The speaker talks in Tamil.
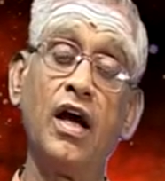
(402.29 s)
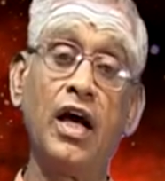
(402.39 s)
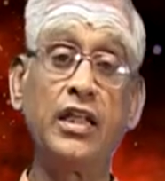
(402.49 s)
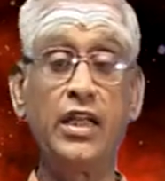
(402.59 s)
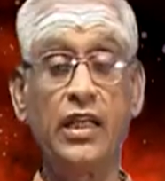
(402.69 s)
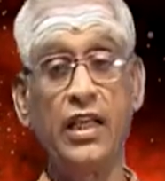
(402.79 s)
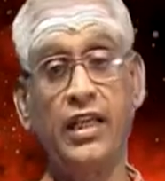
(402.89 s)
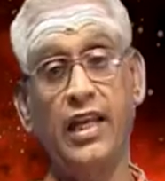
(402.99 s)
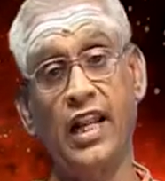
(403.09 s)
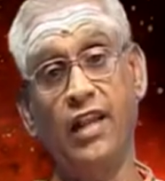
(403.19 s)
அது
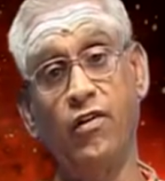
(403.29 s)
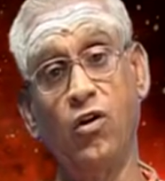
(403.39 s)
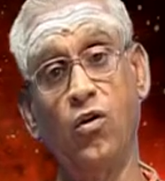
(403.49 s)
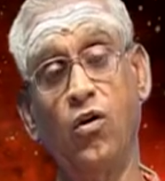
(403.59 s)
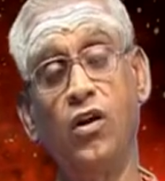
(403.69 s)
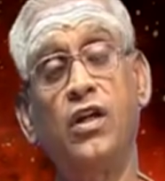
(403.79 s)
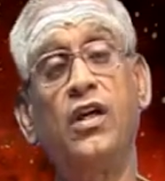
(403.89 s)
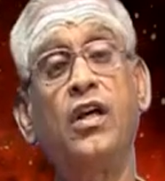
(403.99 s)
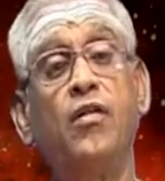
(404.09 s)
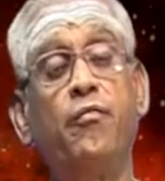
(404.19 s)
இறைவனோடு
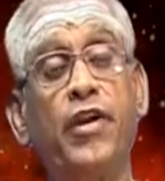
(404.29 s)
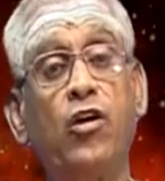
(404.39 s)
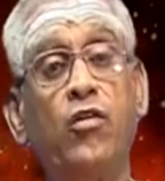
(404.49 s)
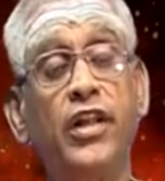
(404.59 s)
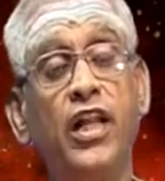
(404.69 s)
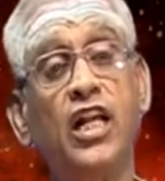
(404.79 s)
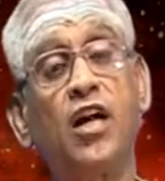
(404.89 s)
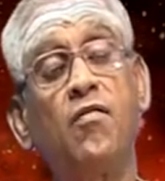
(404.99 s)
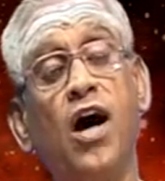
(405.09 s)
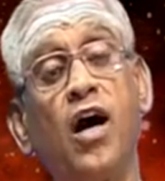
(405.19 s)
மிகவும்
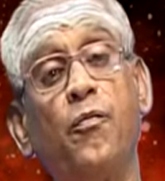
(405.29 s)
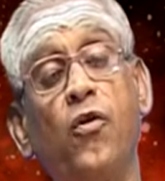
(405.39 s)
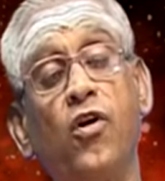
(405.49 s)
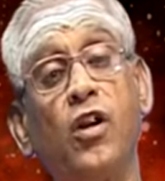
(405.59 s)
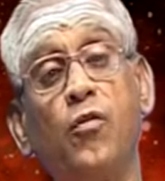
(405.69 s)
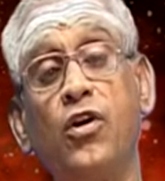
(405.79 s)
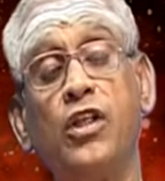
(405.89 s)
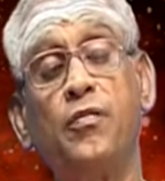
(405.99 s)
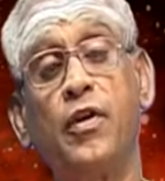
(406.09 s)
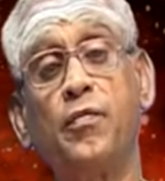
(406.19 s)
நெருக்கமாக போகிற
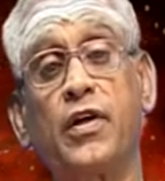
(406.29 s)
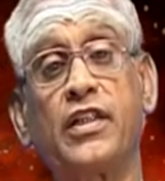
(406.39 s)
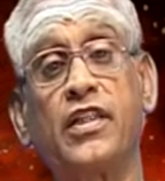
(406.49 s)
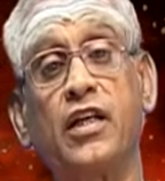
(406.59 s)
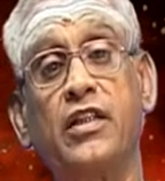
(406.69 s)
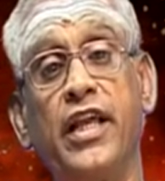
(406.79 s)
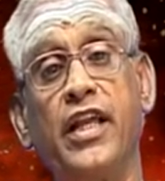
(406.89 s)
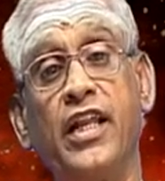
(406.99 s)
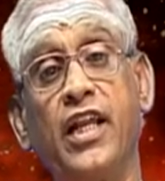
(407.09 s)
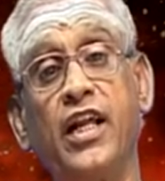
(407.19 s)
இப்படிப்பட்ட சில
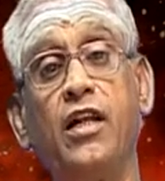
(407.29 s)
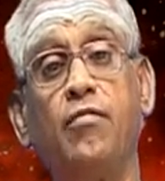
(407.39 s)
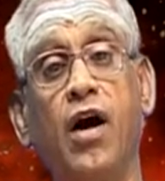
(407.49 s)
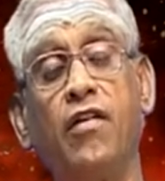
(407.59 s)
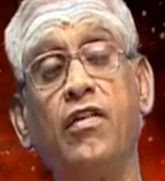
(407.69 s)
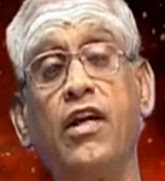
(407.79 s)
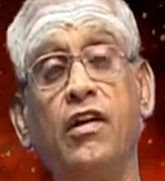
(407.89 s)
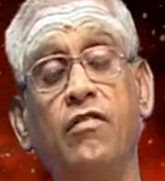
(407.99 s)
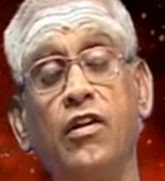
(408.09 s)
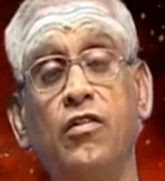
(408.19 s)
தைரியங்கள்
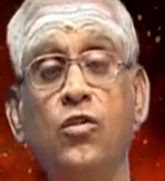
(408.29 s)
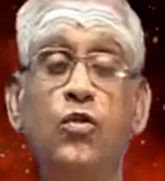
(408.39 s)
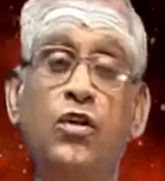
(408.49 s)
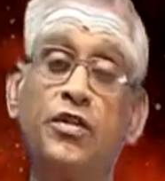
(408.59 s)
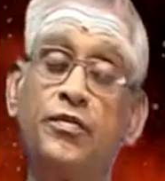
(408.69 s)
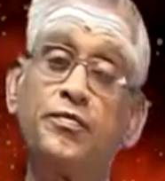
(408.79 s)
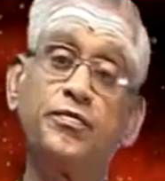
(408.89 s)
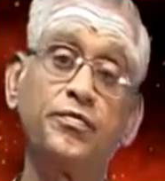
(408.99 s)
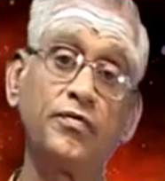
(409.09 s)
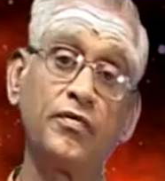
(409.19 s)
பாவங்கள் வருவது உண்டு
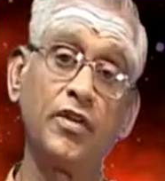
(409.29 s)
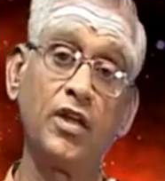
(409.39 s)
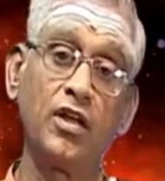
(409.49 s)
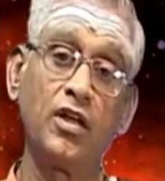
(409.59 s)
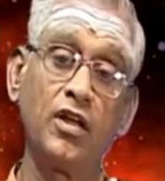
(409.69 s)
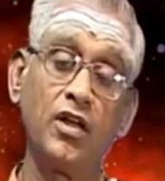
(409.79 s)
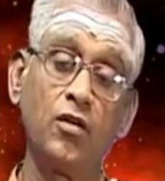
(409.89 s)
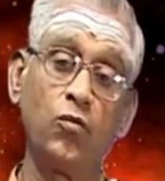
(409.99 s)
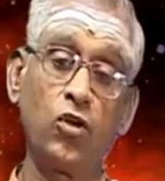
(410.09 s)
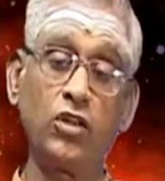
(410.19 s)

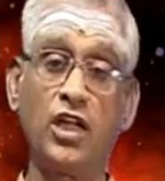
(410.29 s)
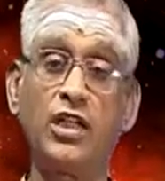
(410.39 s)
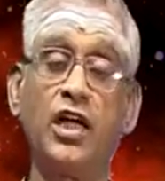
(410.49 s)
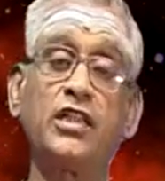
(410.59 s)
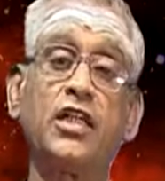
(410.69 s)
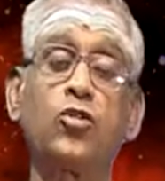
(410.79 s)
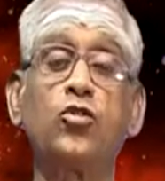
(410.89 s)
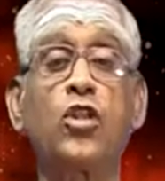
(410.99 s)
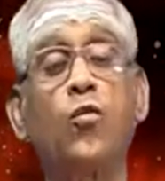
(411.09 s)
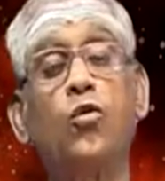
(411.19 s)
புரந்தரதாசர்
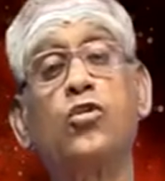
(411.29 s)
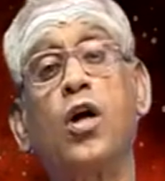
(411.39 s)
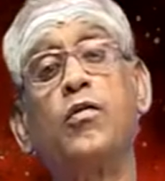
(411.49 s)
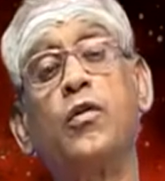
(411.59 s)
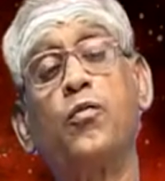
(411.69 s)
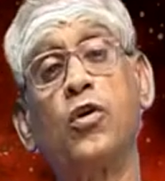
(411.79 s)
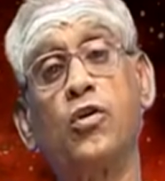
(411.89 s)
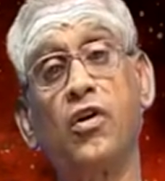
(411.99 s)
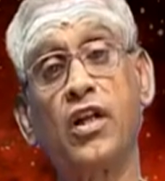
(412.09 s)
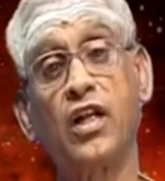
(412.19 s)
சுந்தரமூர் சுவாமிகள்
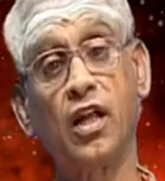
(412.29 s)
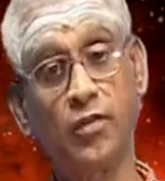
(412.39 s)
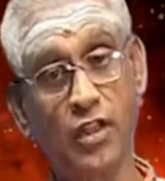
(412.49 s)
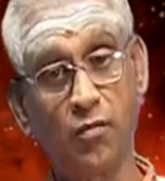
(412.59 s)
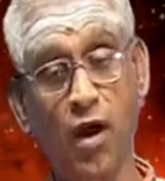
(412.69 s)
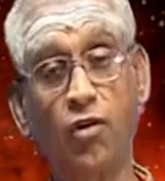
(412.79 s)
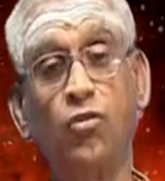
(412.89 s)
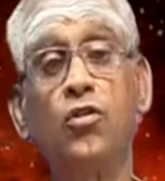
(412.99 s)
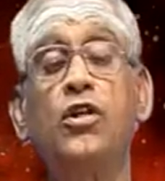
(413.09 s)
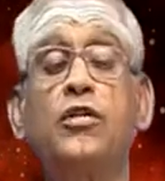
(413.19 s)
போன்றவர்களுக்கெல்லாம் இந்த
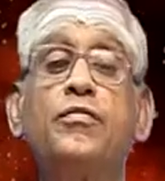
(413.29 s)
பாவம் உண்டு